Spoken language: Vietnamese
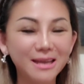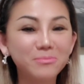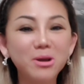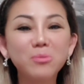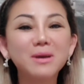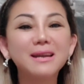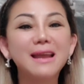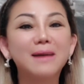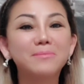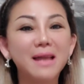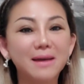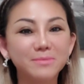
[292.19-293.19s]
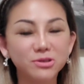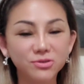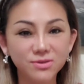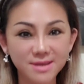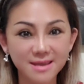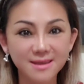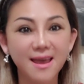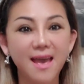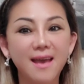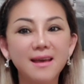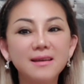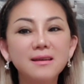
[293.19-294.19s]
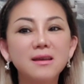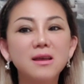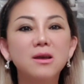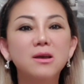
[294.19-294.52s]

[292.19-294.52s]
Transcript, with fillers: thì em không cách nào em làm được cho chị cả.